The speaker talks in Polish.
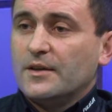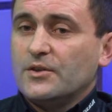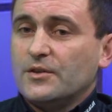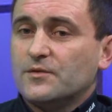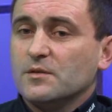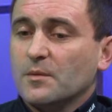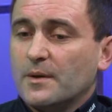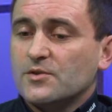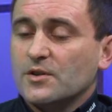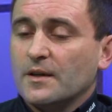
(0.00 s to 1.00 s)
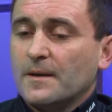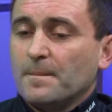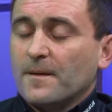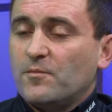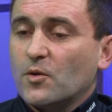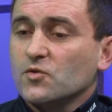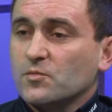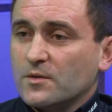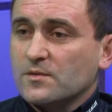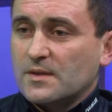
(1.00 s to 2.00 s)
i w tym momencie w
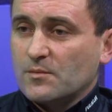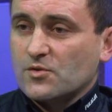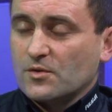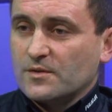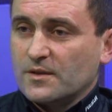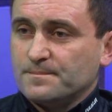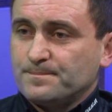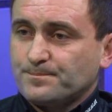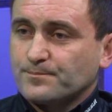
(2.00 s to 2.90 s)
porozumieniu z samorządem